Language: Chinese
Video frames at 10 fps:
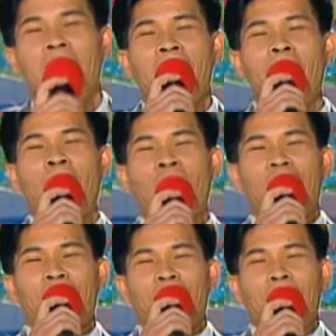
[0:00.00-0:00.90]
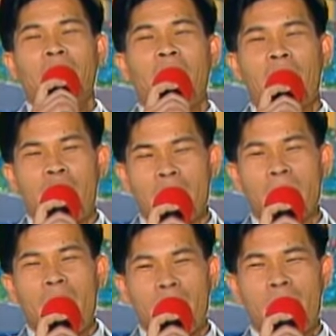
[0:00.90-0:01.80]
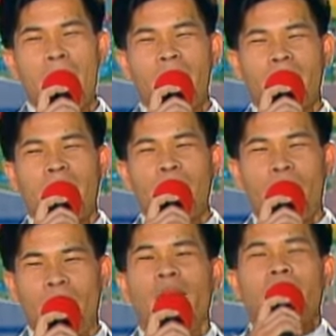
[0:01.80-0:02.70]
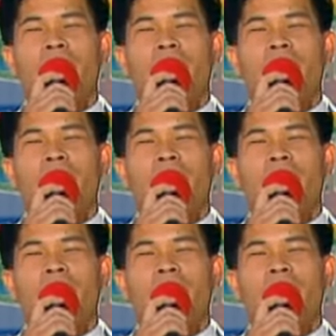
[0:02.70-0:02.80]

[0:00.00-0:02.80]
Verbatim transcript: 各位朋友，又到了新妈新妈这个单元了。